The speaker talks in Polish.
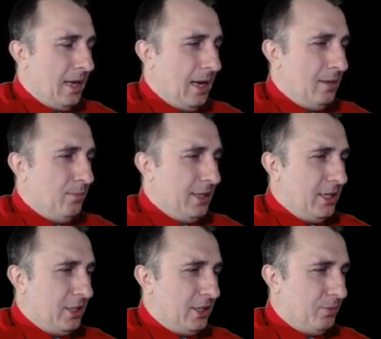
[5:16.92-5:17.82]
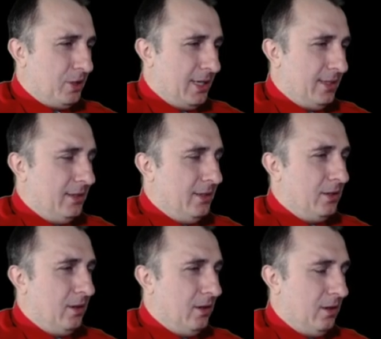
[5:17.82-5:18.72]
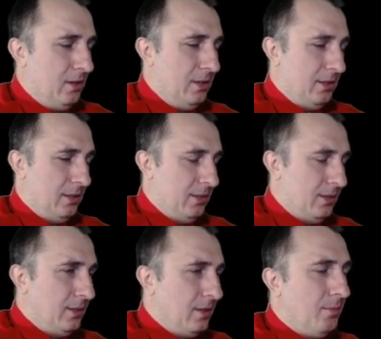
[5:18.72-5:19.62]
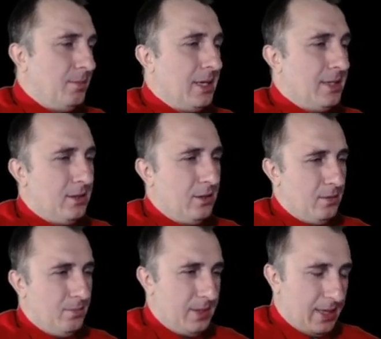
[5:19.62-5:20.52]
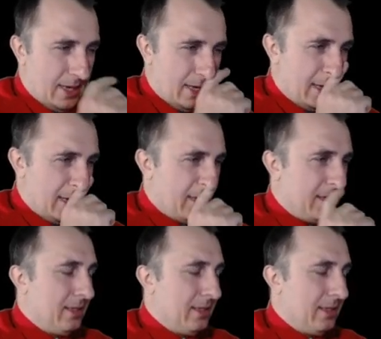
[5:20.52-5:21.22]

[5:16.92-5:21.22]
albo jeszcze przed DO zrobię sobie